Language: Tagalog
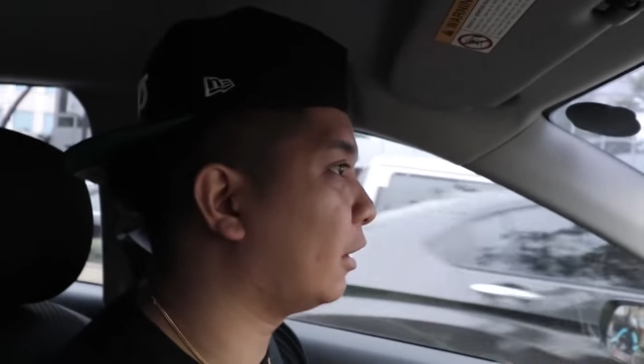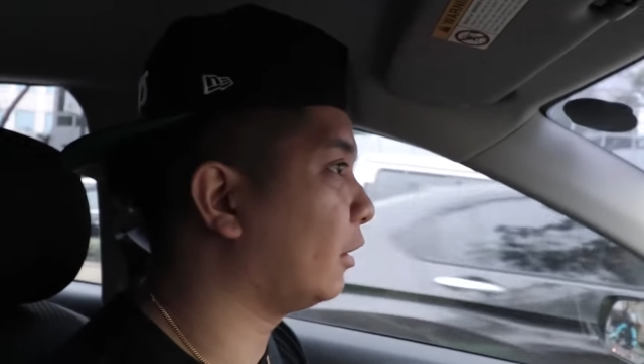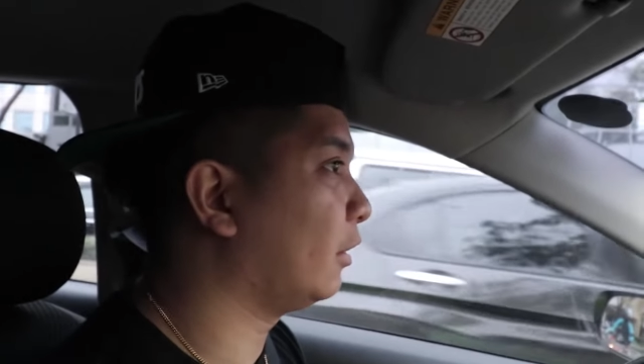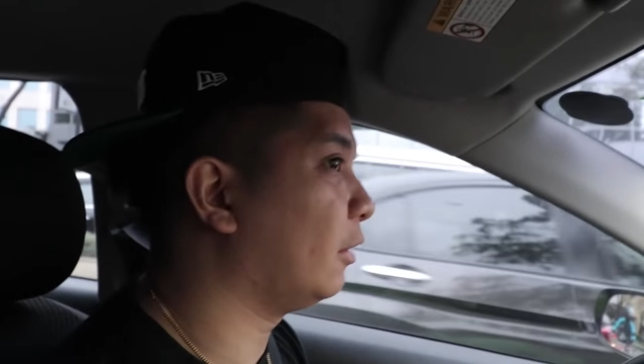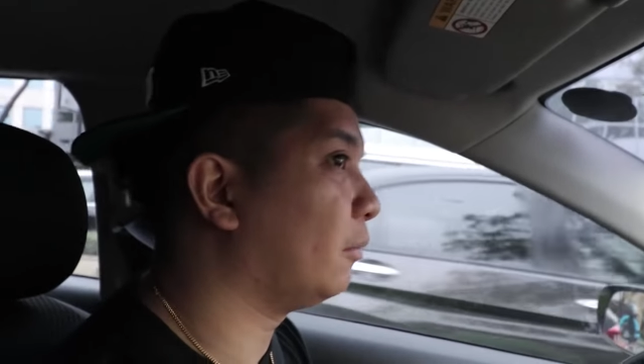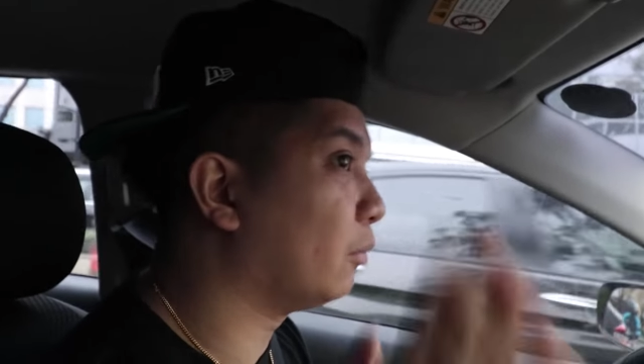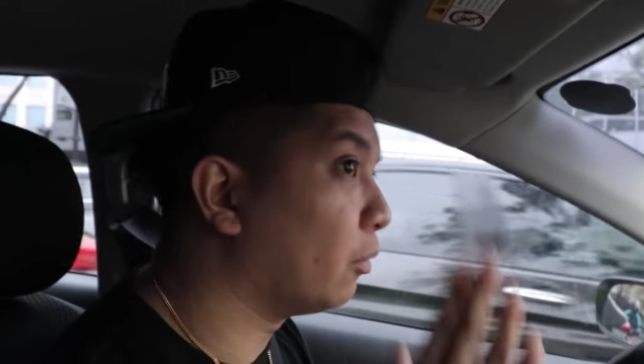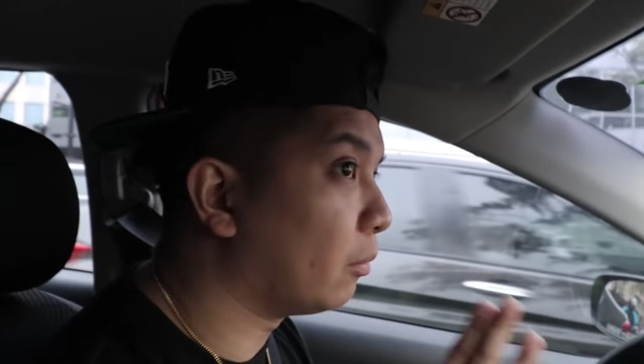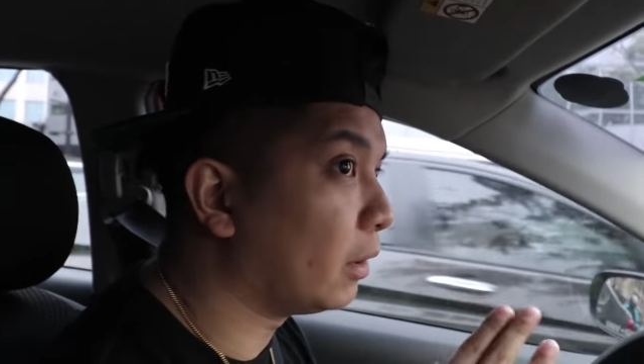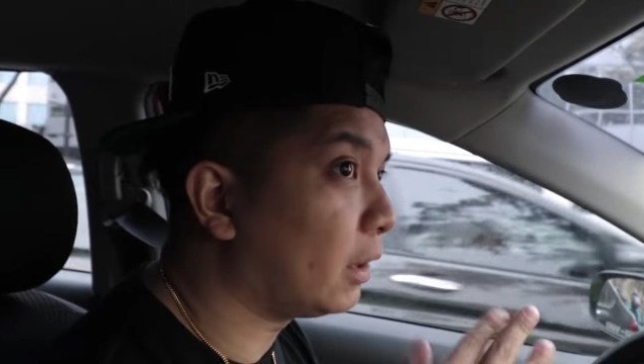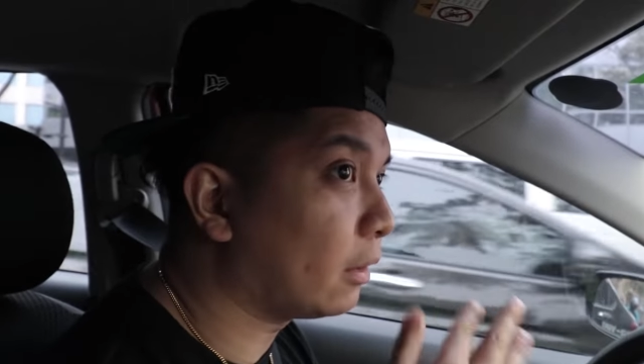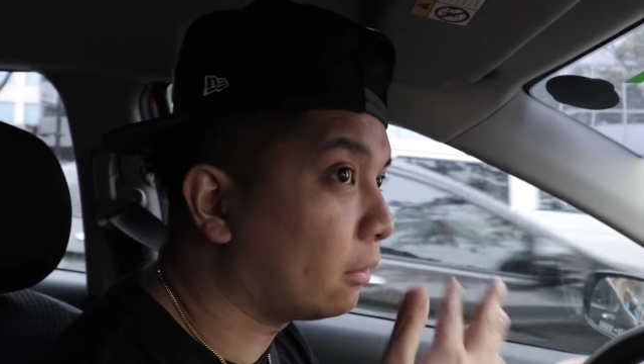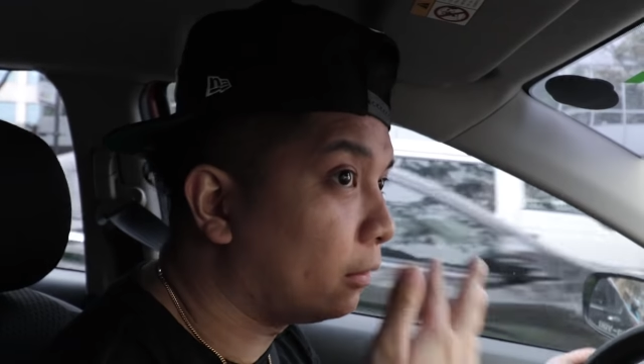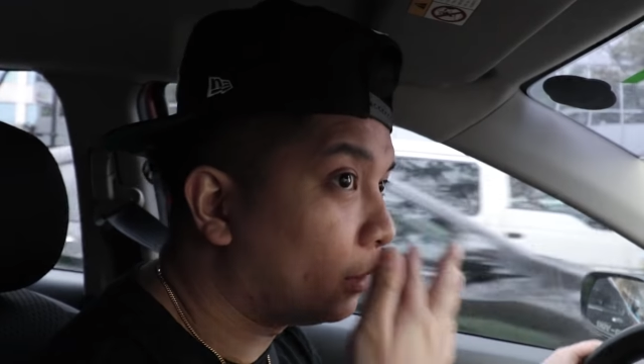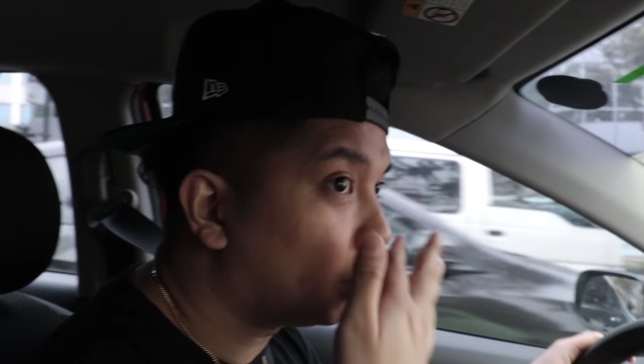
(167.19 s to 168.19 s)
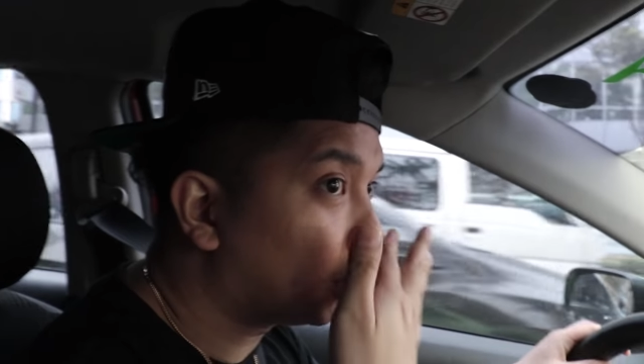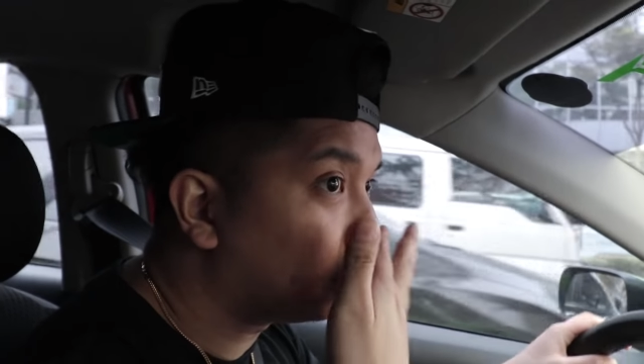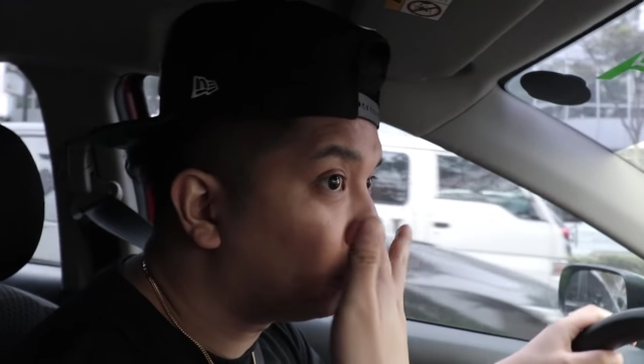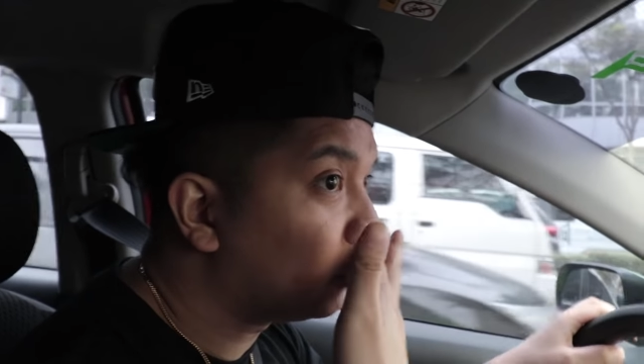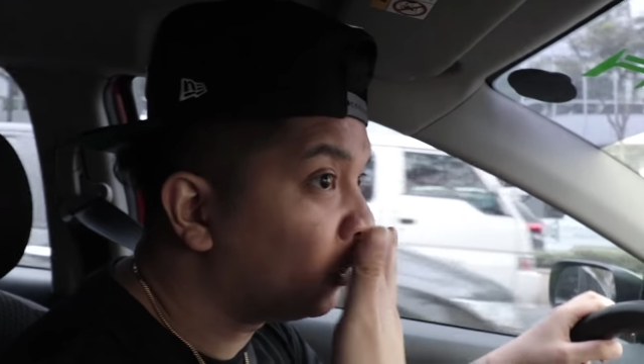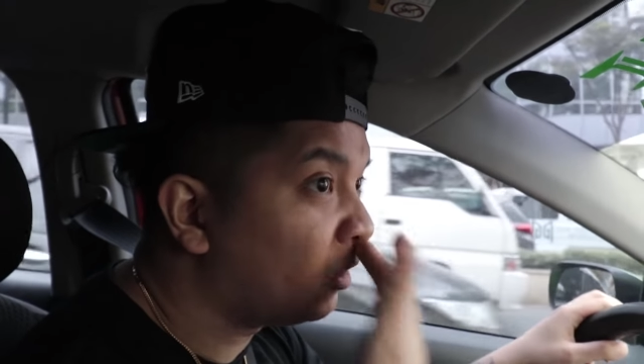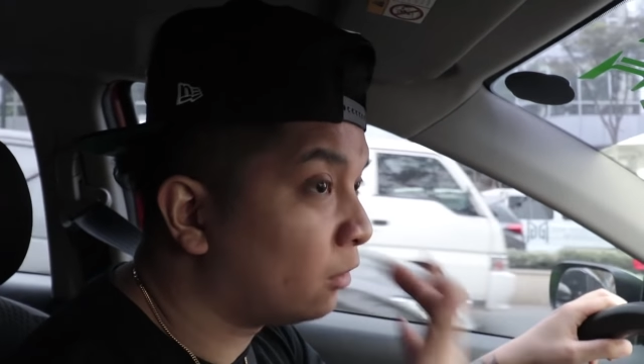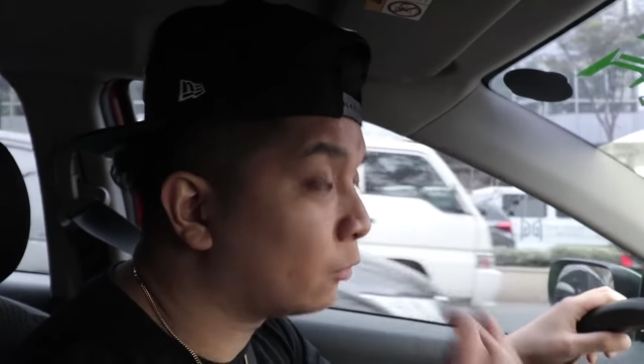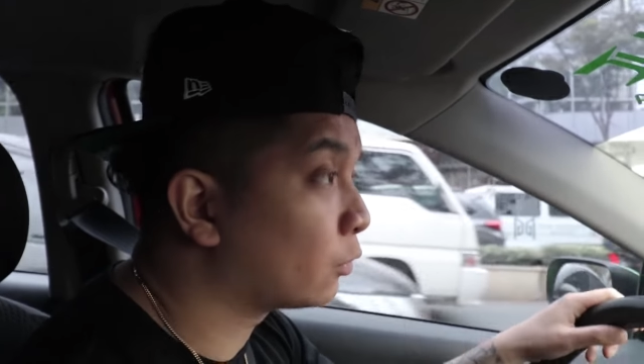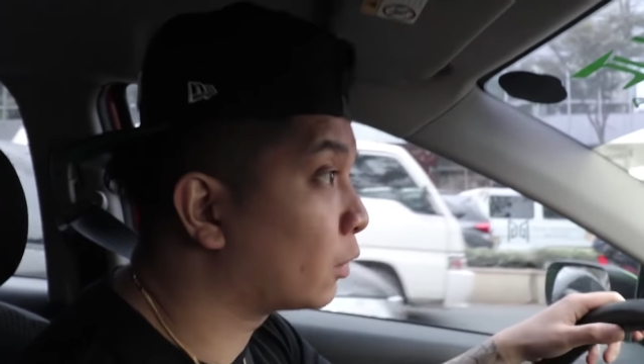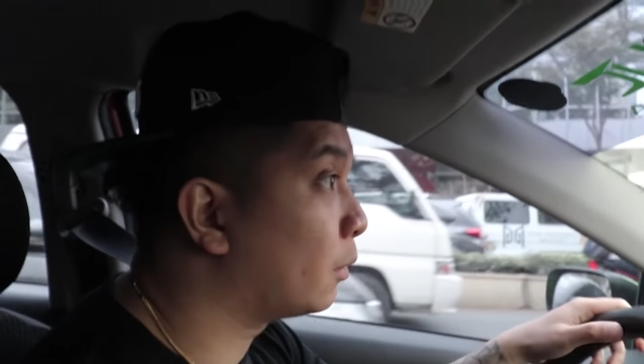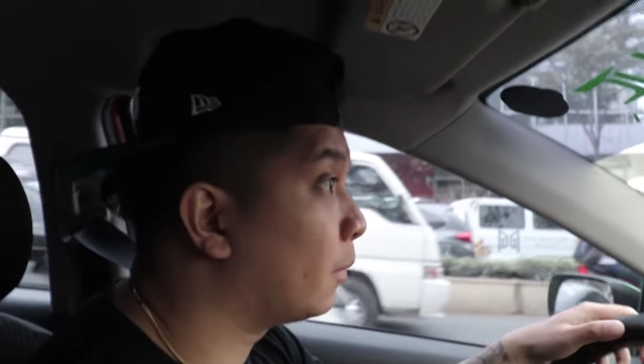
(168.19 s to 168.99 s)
and then bumalik ulit kami dito sa